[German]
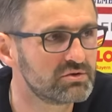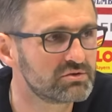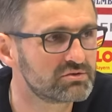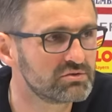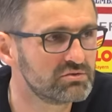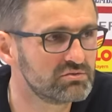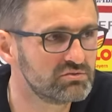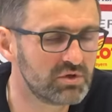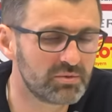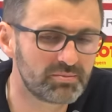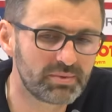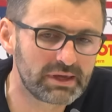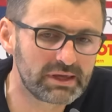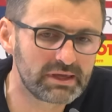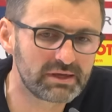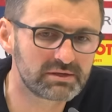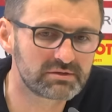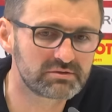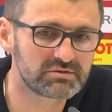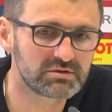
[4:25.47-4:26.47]
Also
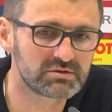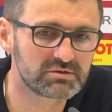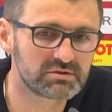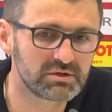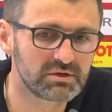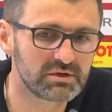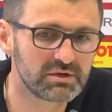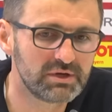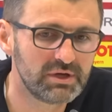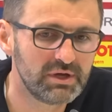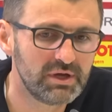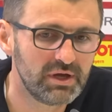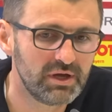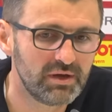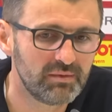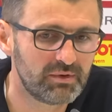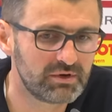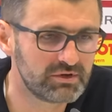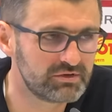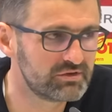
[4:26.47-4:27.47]
unabhängig jetzt, halt, äh,
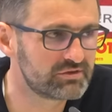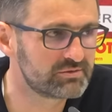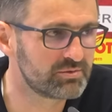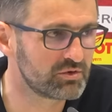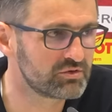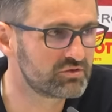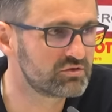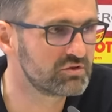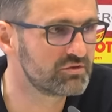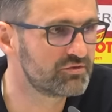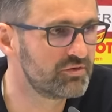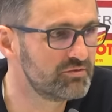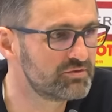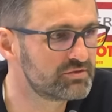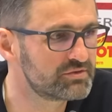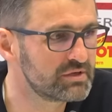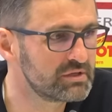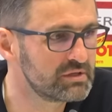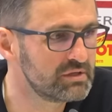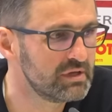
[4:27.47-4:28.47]
weil es ist
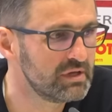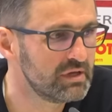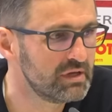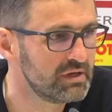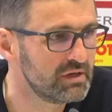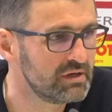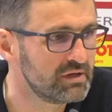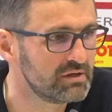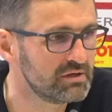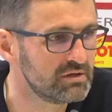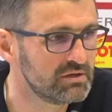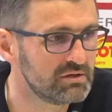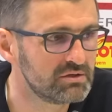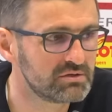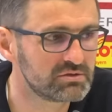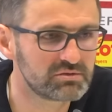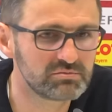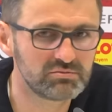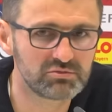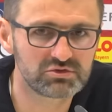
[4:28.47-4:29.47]
20.15
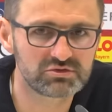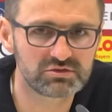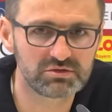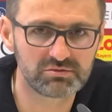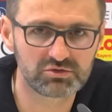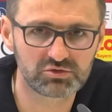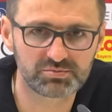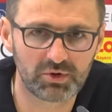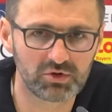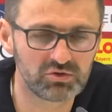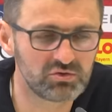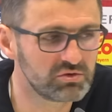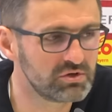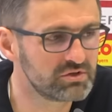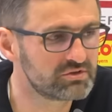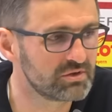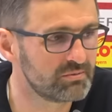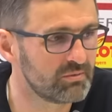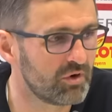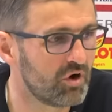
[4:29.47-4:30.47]
Uhr, äh, da muss die Spannung
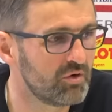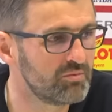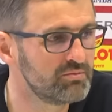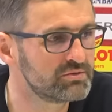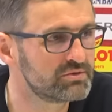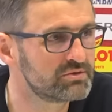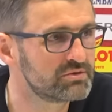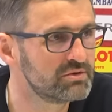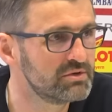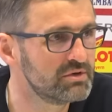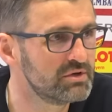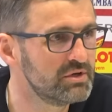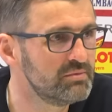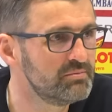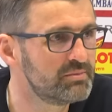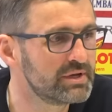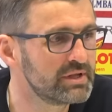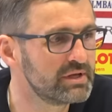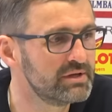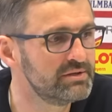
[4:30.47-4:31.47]
jetzt am Abend äh,
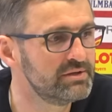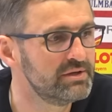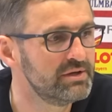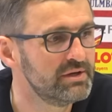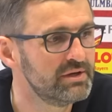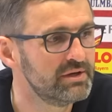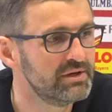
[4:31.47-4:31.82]
hinbringen.